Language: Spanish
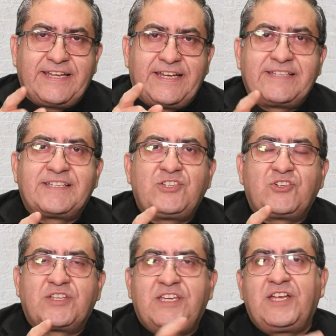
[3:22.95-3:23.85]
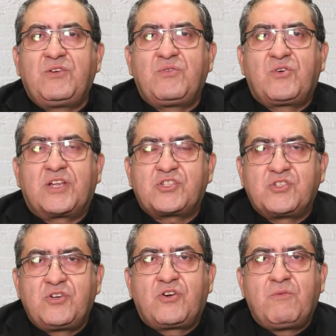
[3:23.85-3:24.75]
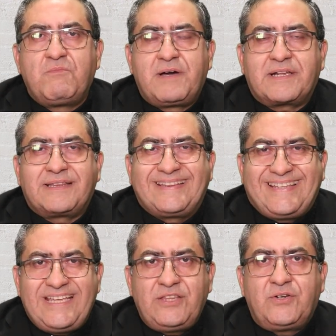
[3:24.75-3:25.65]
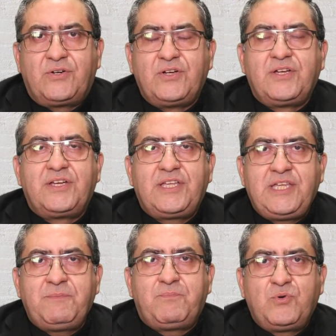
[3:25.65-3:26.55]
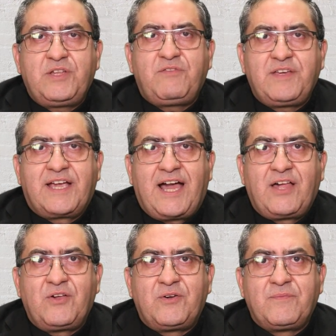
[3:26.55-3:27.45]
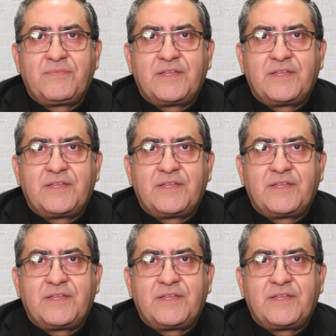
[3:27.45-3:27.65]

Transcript: el Señor quiere un corazón convertido y purificado